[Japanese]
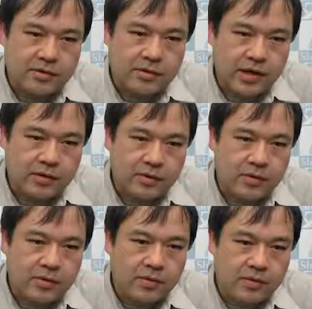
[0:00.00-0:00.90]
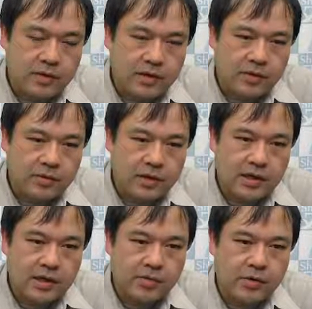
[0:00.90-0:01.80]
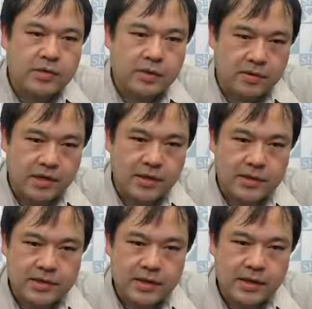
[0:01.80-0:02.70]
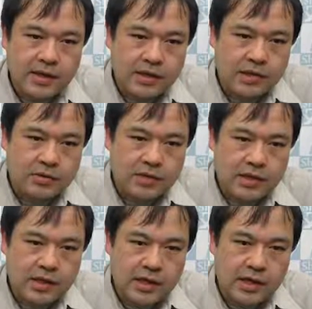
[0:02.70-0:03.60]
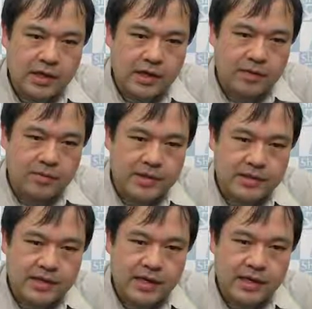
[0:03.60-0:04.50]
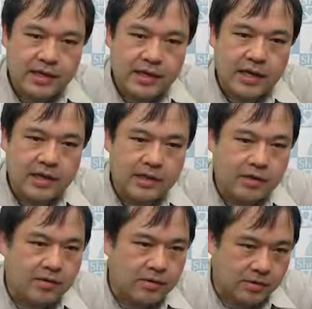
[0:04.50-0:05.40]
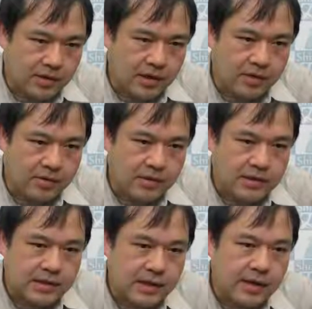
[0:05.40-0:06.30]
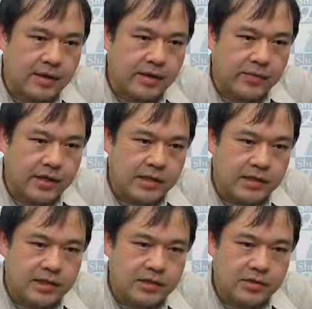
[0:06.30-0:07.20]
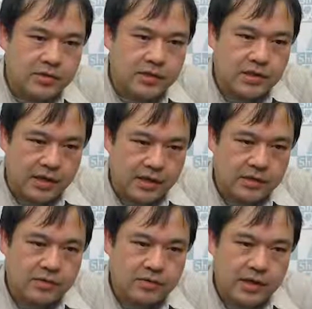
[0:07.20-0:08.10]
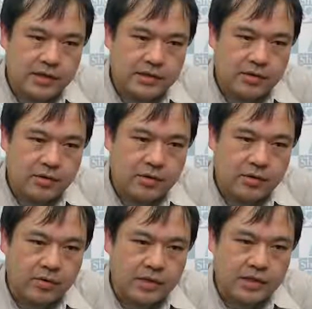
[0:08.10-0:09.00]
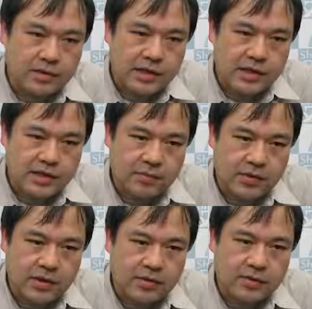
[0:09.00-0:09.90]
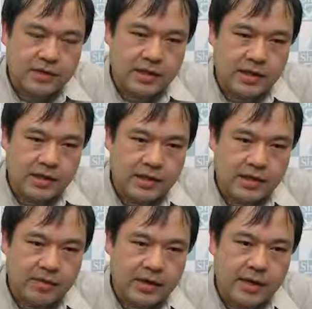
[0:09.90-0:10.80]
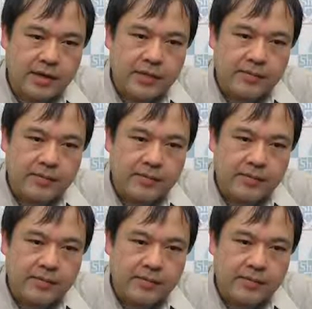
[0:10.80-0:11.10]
これは日本的に言えばオセロになります。で、そちらで、まず世界第2位を取って以降ですね、で2011年12月の同じく ICFPT 国際会議では、